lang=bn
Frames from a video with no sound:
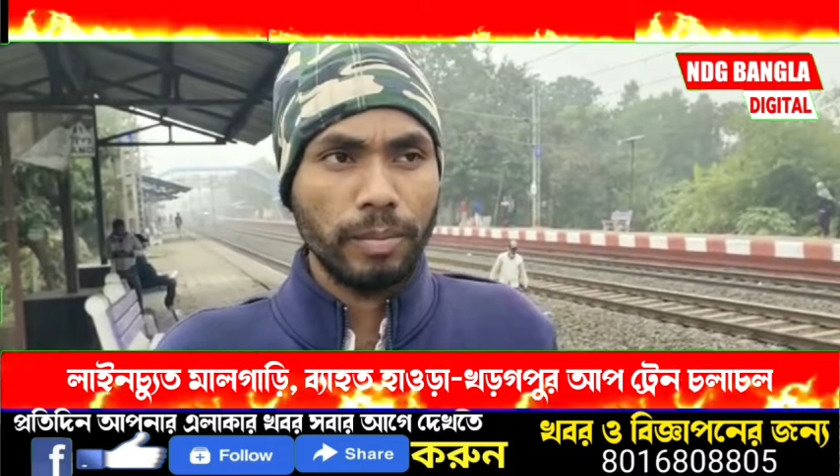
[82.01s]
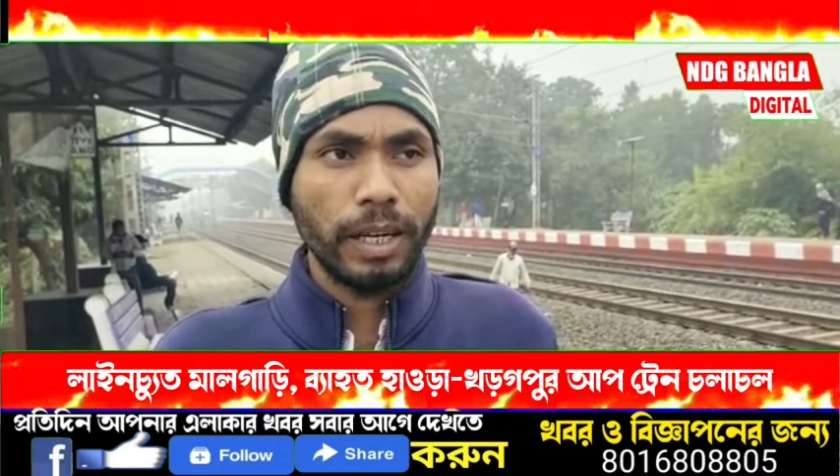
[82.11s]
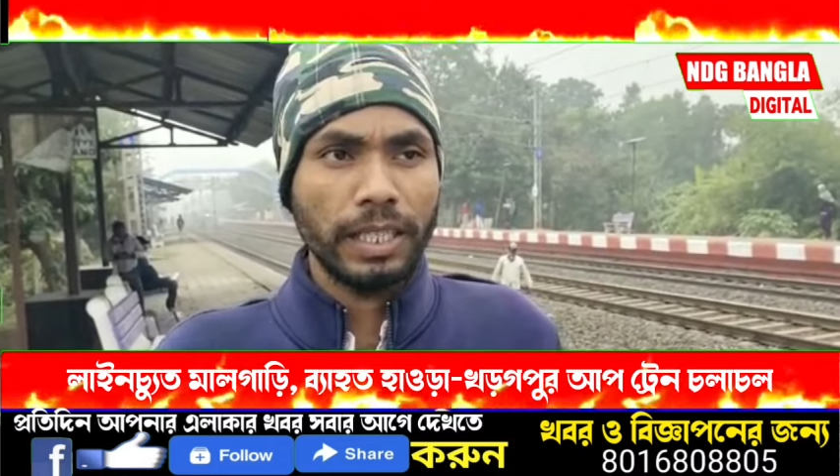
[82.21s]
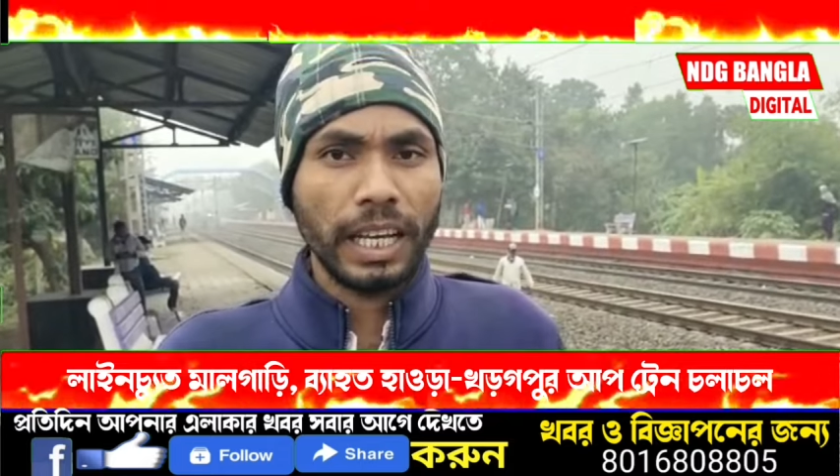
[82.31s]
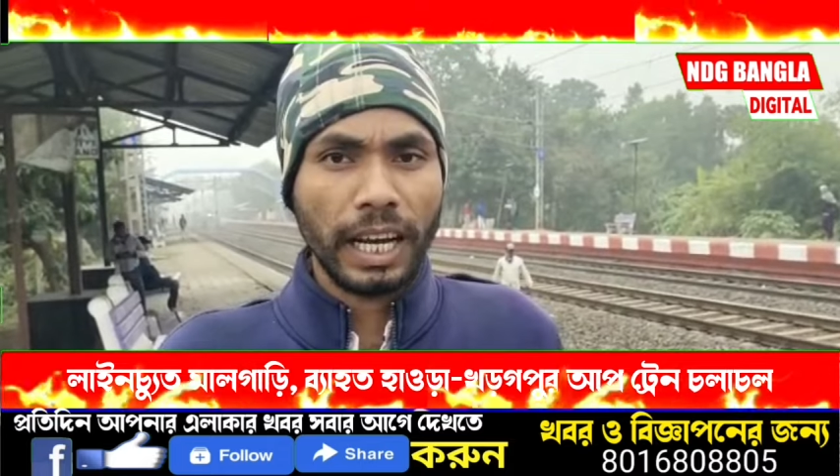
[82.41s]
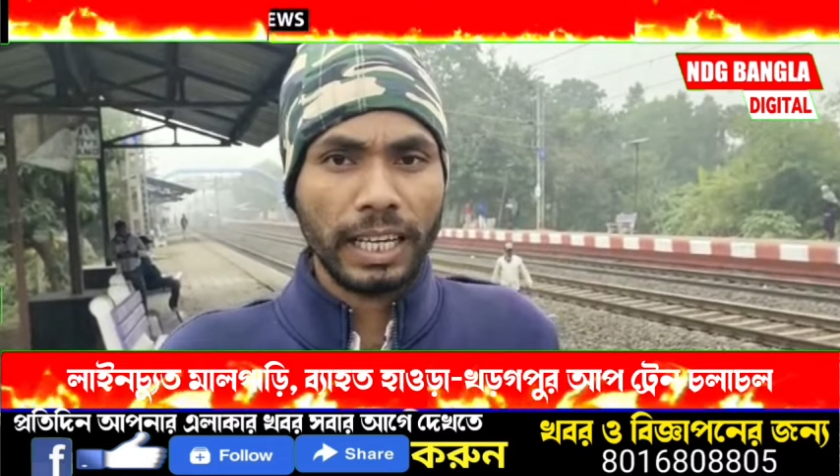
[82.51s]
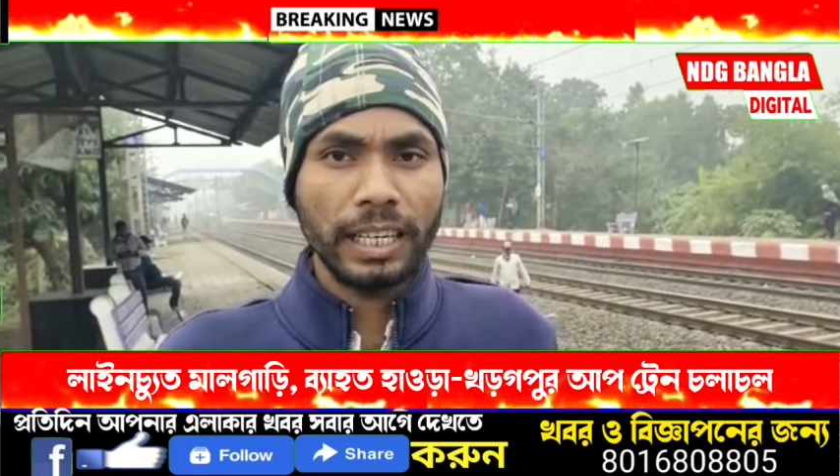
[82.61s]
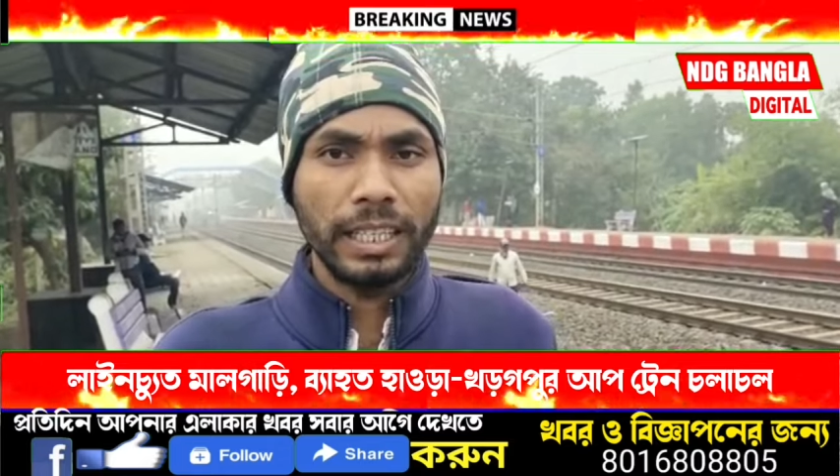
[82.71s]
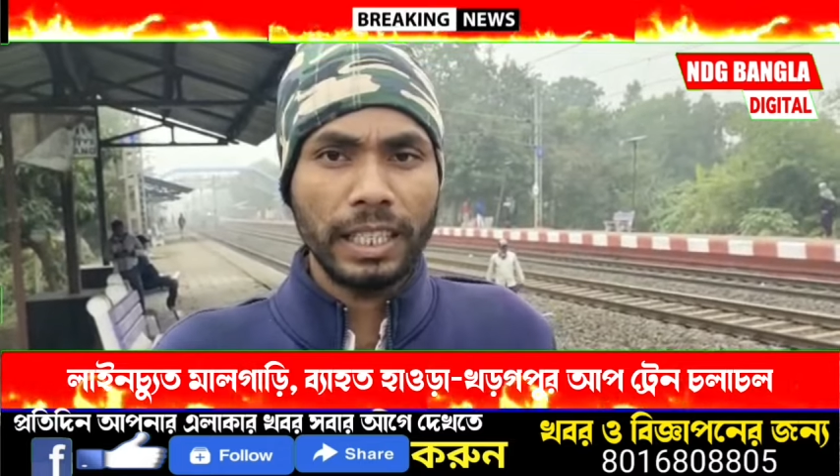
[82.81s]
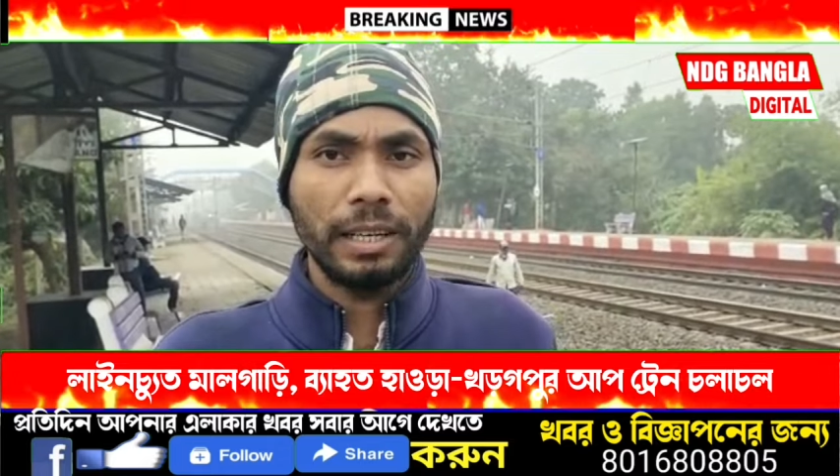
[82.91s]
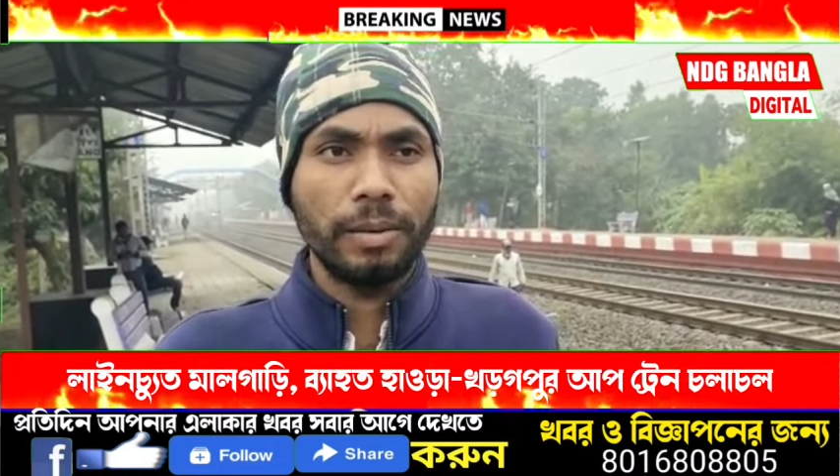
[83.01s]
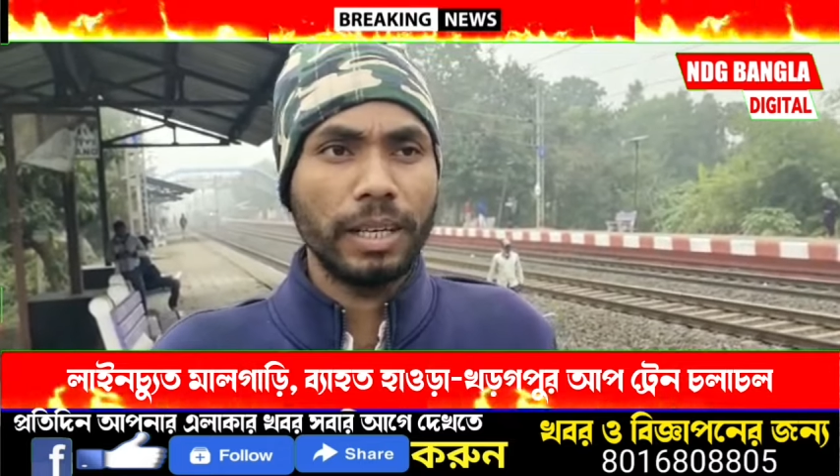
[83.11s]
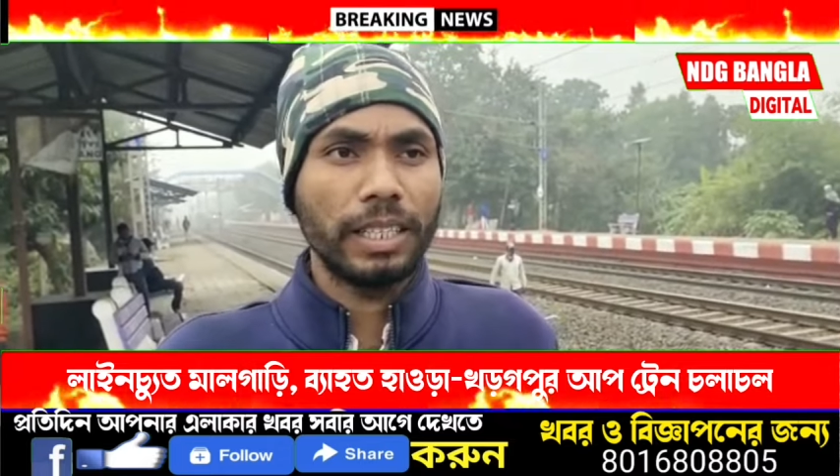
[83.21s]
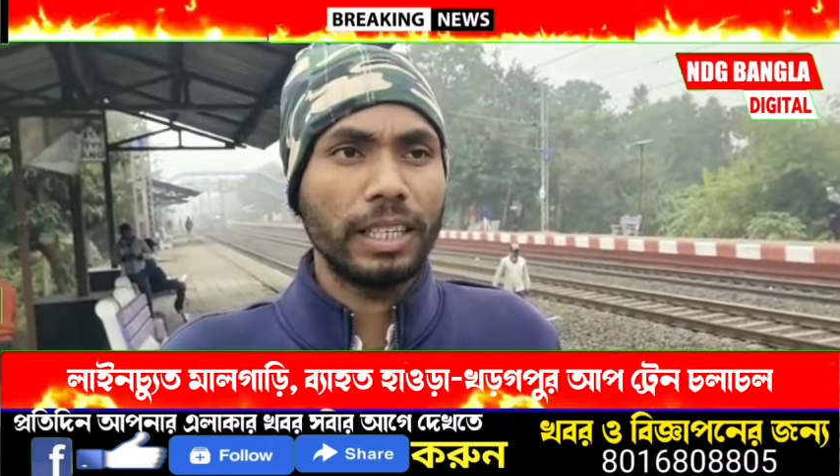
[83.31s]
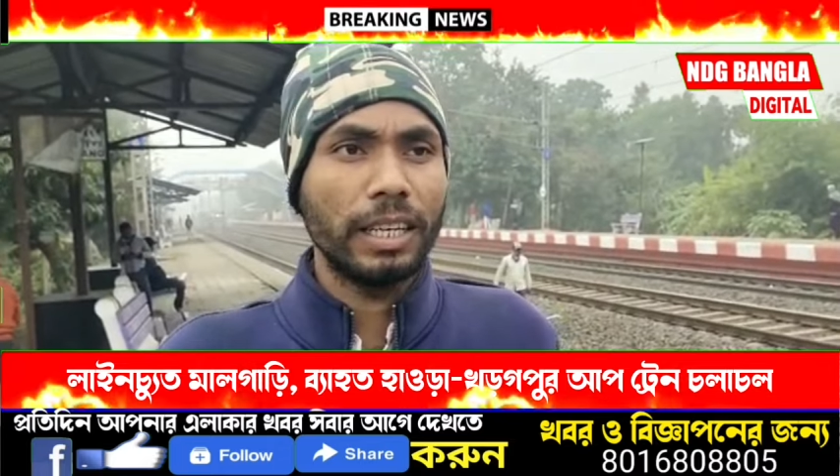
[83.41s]
মানে চাকাটা নিচে
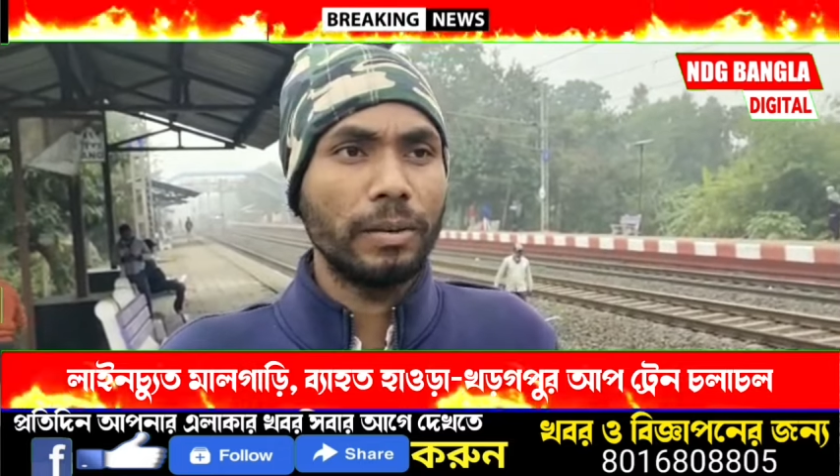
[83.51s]
নেমে গেছে